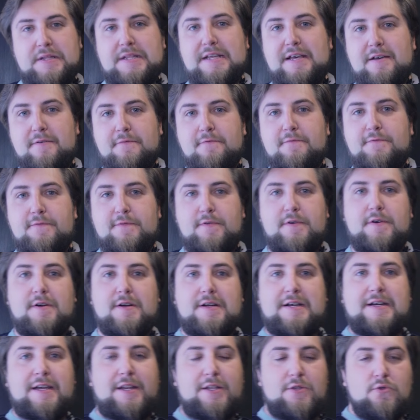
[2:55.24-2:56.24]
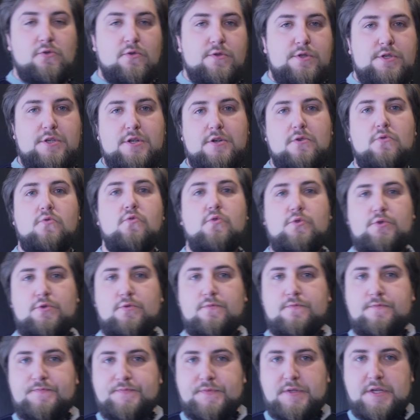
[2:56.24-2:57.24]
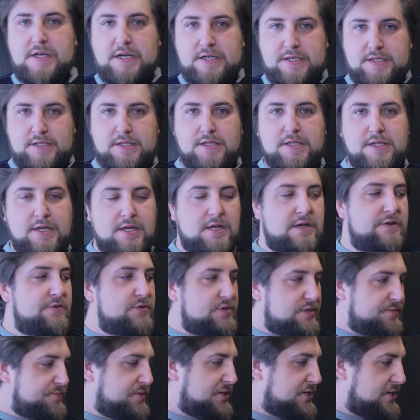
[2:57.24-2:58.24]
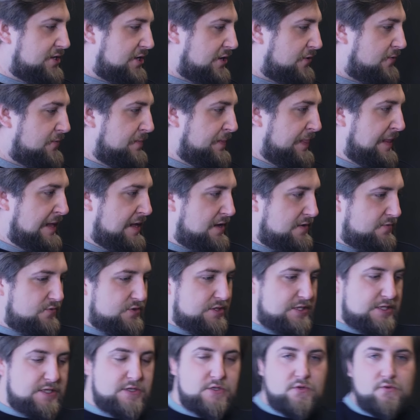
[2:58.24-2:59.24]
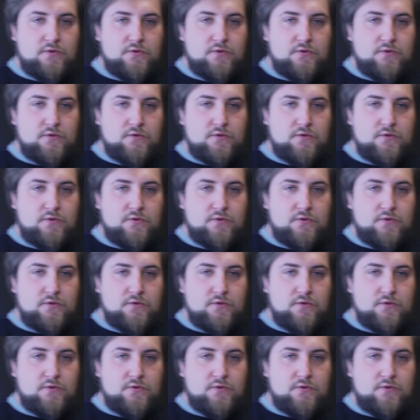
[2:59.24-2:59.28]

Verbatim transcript: попадаем в коридор-кухню. Как это так? Вот объясняю. Вот